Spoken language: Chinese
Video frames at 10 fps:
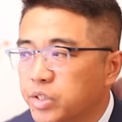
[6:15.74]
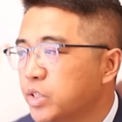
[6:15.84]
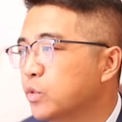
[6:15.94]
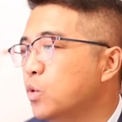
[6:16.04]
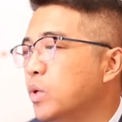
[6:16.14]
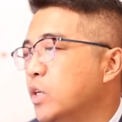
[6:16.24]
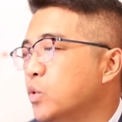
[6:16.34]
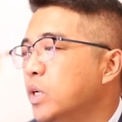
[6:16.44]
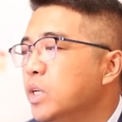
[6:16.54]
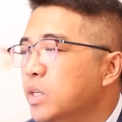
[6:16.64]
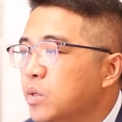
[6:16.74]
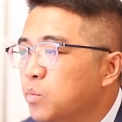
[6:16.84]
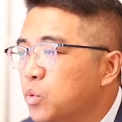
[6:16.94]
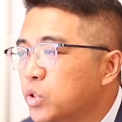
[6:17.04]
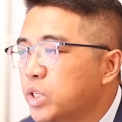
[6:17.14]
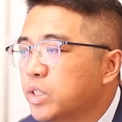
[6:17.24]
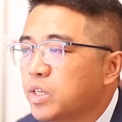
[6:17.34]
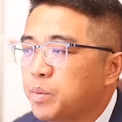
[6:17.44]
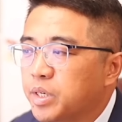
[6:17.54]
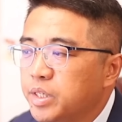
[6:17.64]
实这个对我来说 不是一个
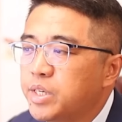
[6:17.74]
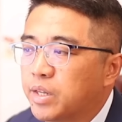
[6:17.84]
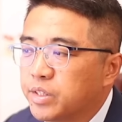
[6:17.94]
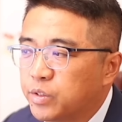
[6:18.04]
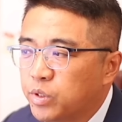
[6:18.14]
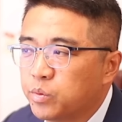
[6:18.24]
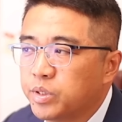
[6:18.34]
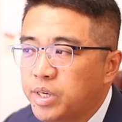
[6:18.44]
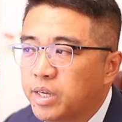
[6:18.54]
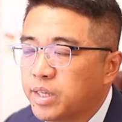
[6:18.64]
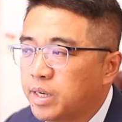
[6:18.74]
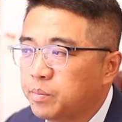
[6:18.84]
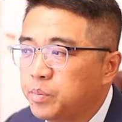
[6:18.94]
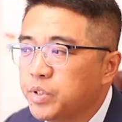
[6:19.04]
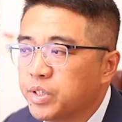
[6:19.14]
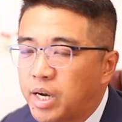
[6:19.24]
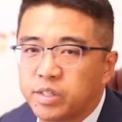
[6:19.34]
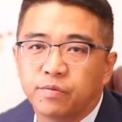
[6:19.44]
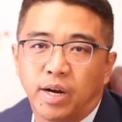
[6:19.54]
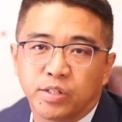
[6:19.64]
特别理想的情况，因为加拿大毕竟还
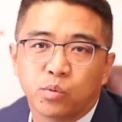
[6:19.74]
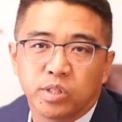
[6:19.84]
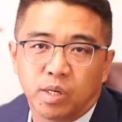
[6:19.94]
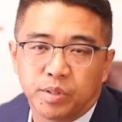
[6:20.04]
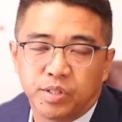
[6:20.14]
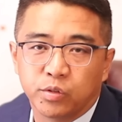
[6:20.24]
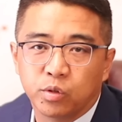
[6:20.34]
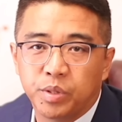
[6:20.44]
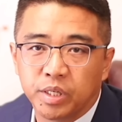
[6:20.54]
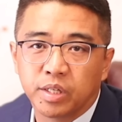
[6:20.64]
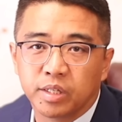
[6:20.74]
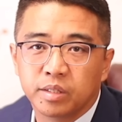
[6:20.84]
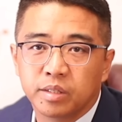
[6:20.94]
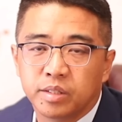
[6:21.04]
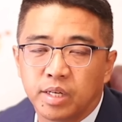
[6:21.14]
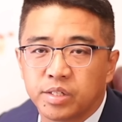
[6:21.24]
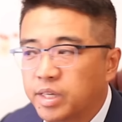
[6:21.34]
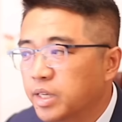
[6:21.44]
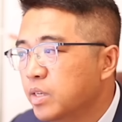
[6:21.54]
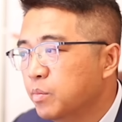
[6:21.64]
是法治国家嘛，讲究平等。但是
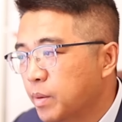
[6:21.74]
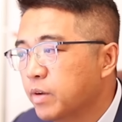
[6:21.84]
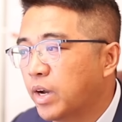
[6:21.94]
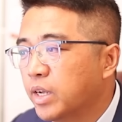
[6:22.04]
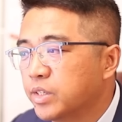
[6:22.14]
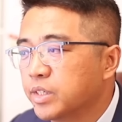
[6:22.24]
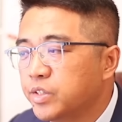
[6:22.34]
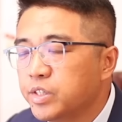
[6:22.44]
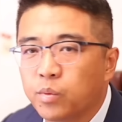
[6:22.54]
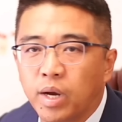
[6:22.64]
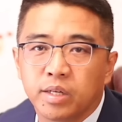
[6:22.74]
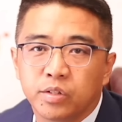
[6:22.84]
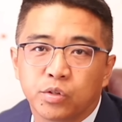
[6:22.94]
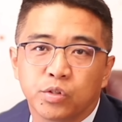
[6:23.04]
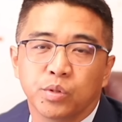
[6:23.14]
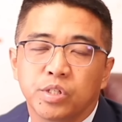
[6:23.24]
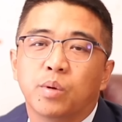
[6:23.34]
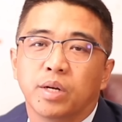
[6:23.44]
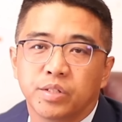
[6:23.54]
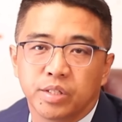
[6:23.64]
呢，没办法，这个境外就是有境
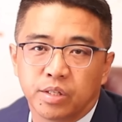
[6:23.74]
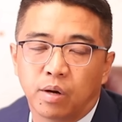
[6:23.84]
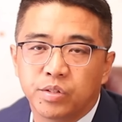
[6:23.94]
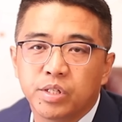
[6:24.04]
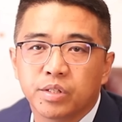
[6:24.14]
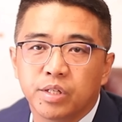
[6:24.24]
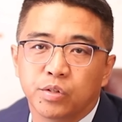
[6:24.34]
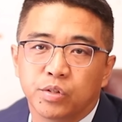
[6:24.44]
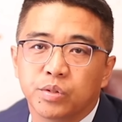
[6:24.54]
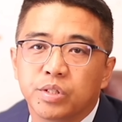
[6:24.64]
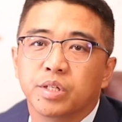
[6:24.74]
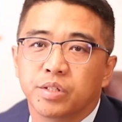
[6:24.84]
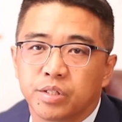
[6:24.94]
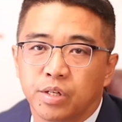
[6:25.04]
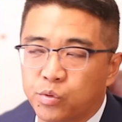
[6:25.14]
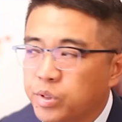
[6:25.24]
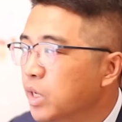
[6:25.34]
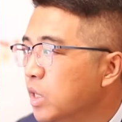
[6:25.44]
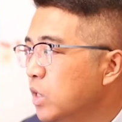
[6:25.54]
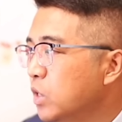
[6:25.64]
外的这一套，境内就是有境内这一套。所
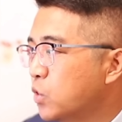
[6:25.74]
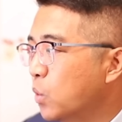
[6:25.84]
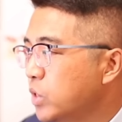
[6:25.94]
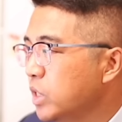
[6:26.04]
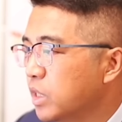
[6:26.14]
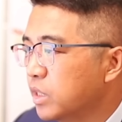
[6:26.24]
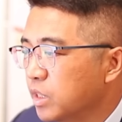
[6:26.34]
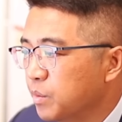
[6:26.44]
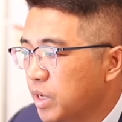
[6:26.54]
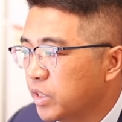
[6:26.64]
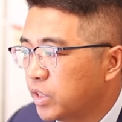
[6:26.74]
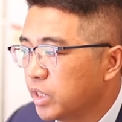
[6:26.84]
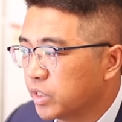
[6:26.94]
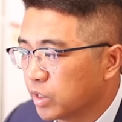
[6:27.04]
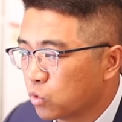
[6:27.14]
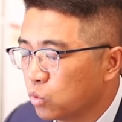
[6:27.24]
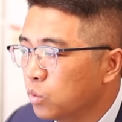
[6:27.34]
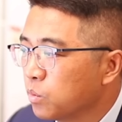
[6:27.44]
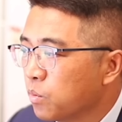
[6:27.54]
以从这个里面你可以得出，